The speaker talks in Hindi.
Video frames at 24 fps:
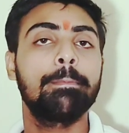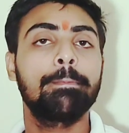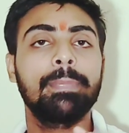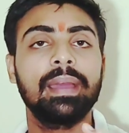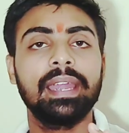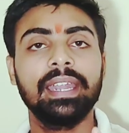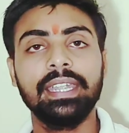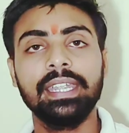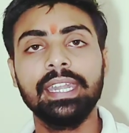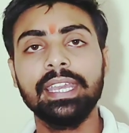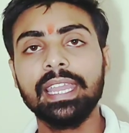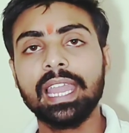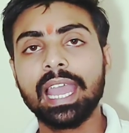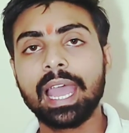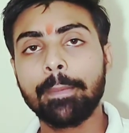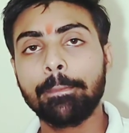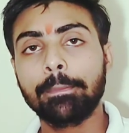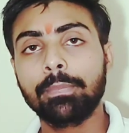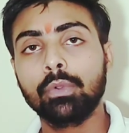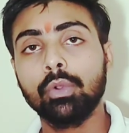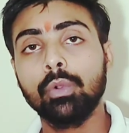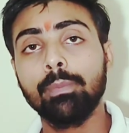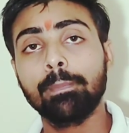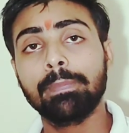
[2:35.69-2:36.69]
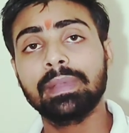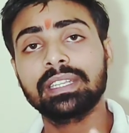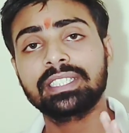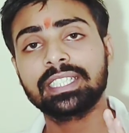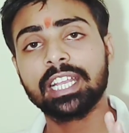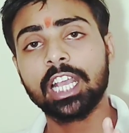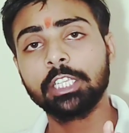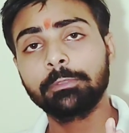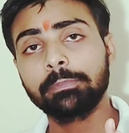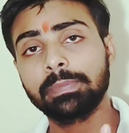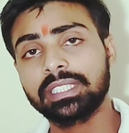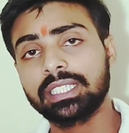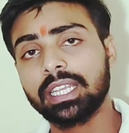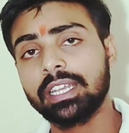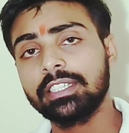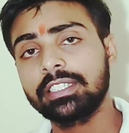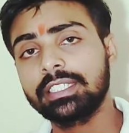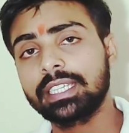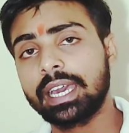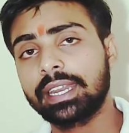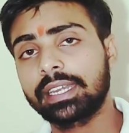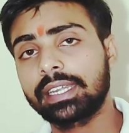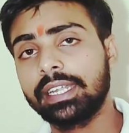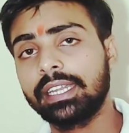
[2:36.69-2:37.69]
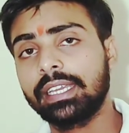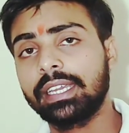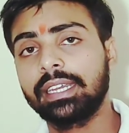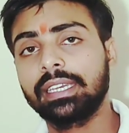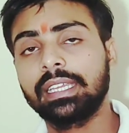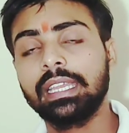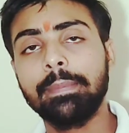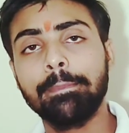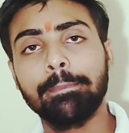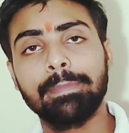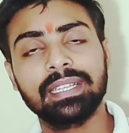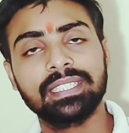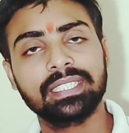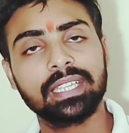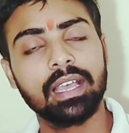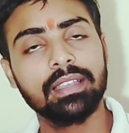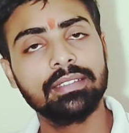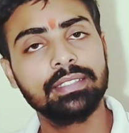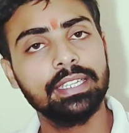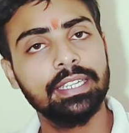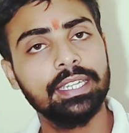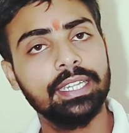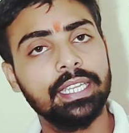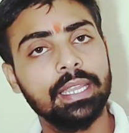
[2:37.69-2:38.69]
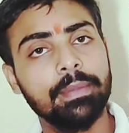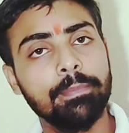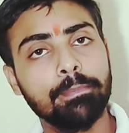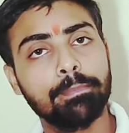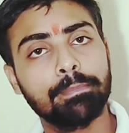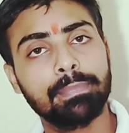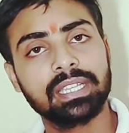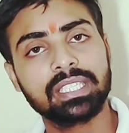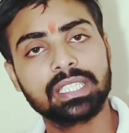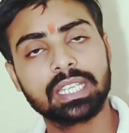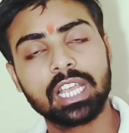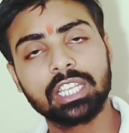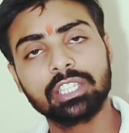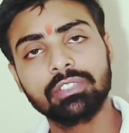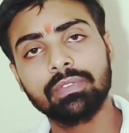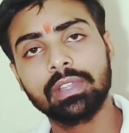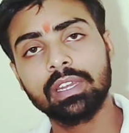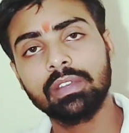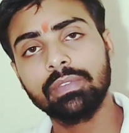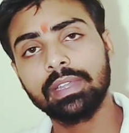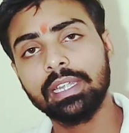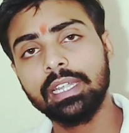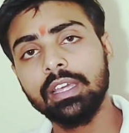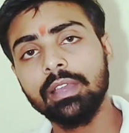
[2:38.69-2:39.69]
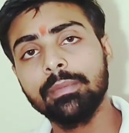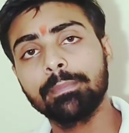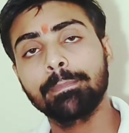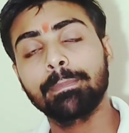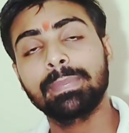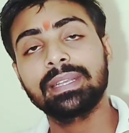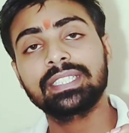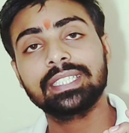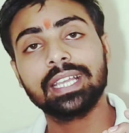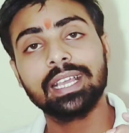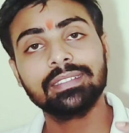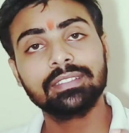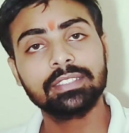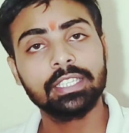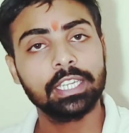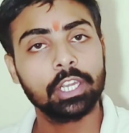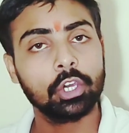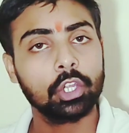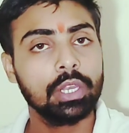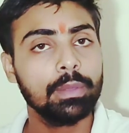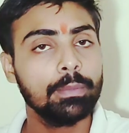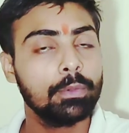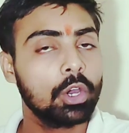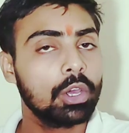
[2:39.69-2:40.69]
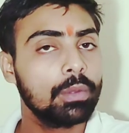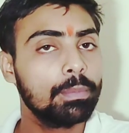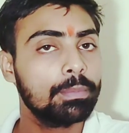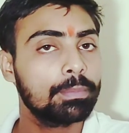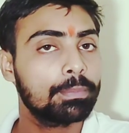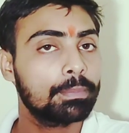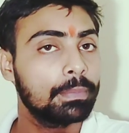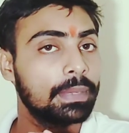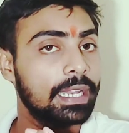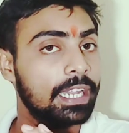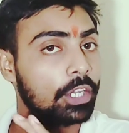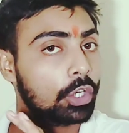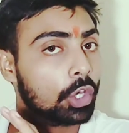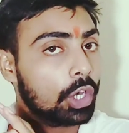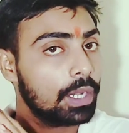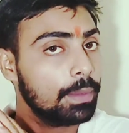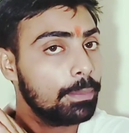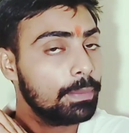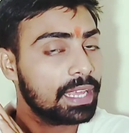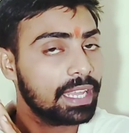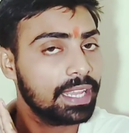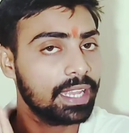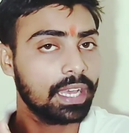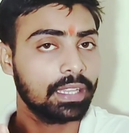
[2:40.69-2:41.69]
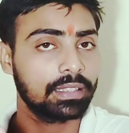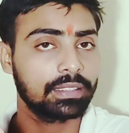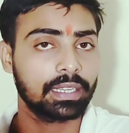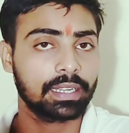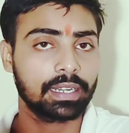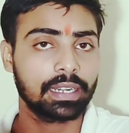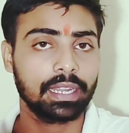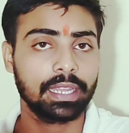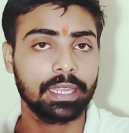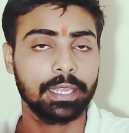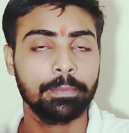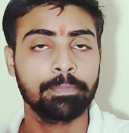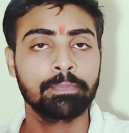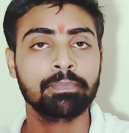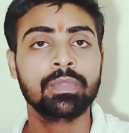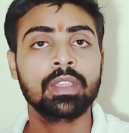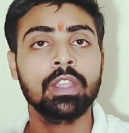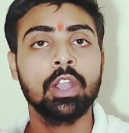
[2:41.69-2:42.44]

पर डे आपको 50 50 टारगेट करके 50 ईडीएम 50 वन वर्ड 50 सिनोनिम और एंटोनिम नहीं याद करना है